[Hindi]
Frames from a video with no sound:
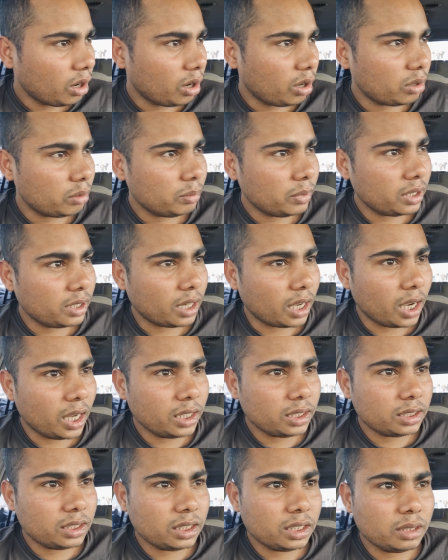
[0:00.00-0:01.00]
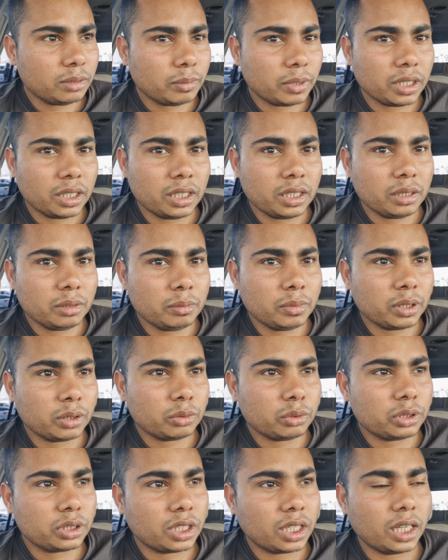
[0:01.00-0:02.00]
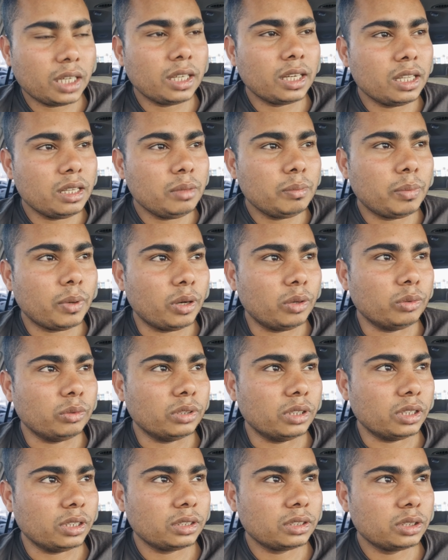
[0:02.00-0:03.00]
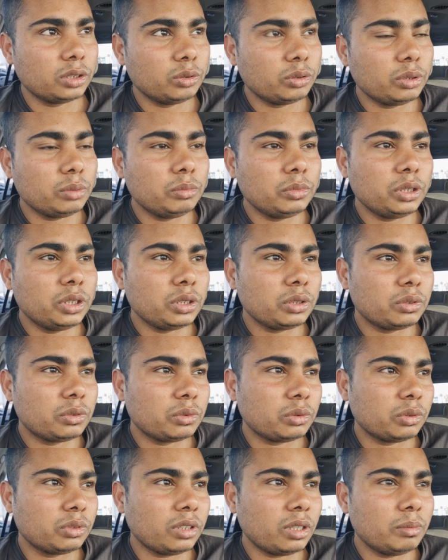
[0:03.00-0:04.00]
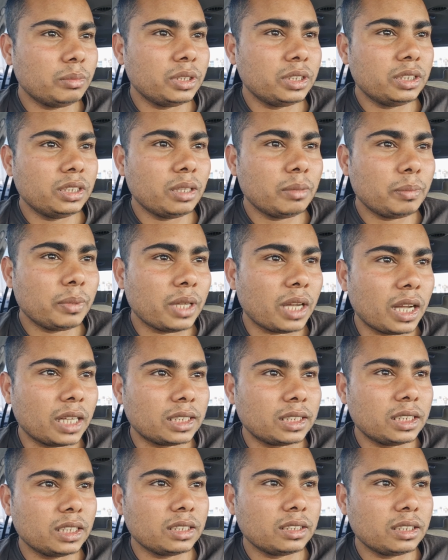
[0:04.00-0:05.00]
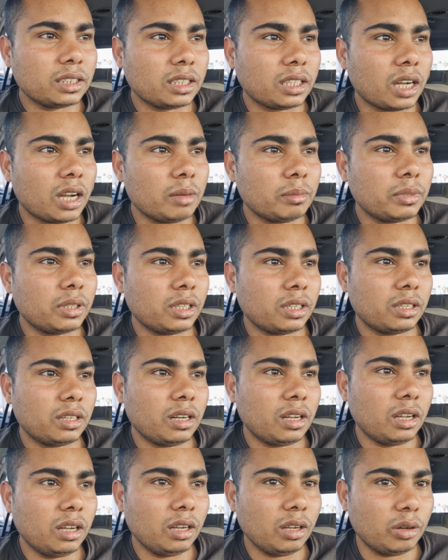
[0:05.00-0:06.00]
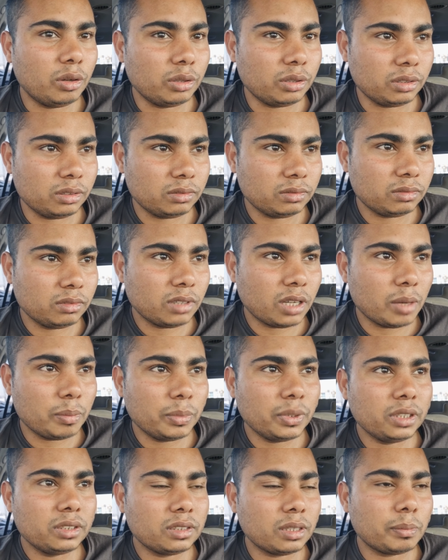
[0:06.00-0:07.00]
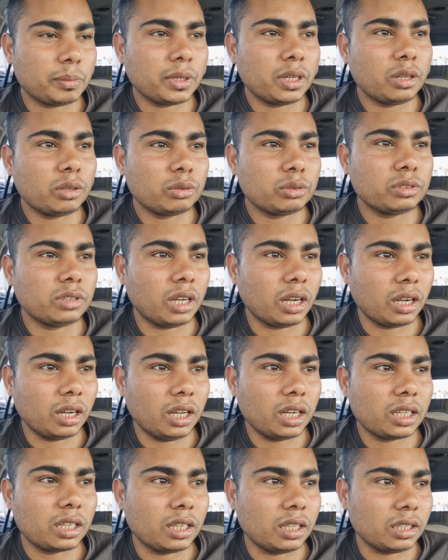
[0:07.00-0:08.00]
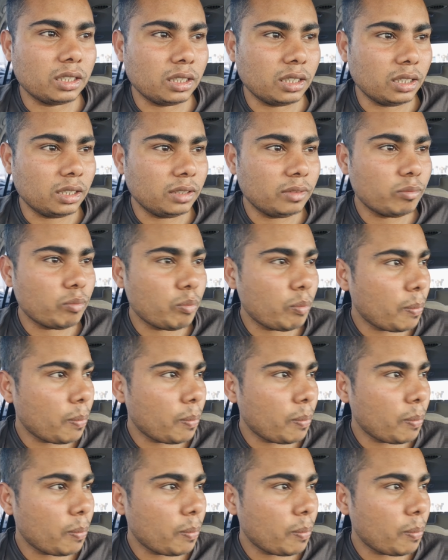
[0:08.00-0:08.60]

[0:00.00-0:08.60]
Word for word: और मैं ढाई तीन महीने में कुछ कर नहीं पाऊँगा क्योंकि मुझे सोशल मीडिया पे अच्छे से काम करना है और अपने सपना को साकार करना है